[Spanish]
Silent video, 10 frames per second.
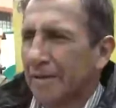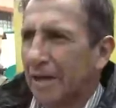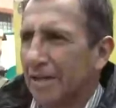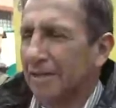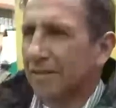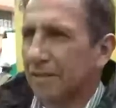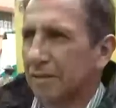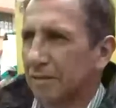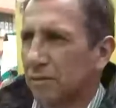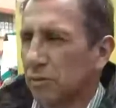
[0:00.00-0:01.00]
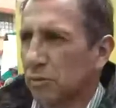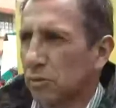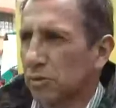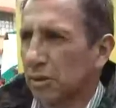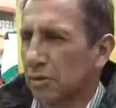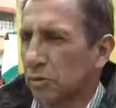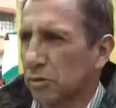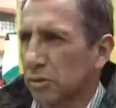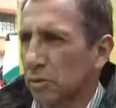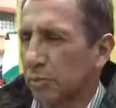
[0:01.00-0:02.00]
calle que conduce al
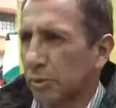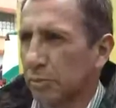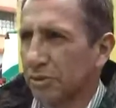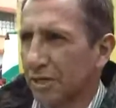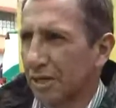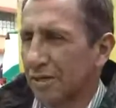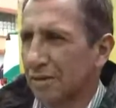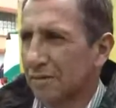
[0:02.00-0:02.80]
Consejo Provincial.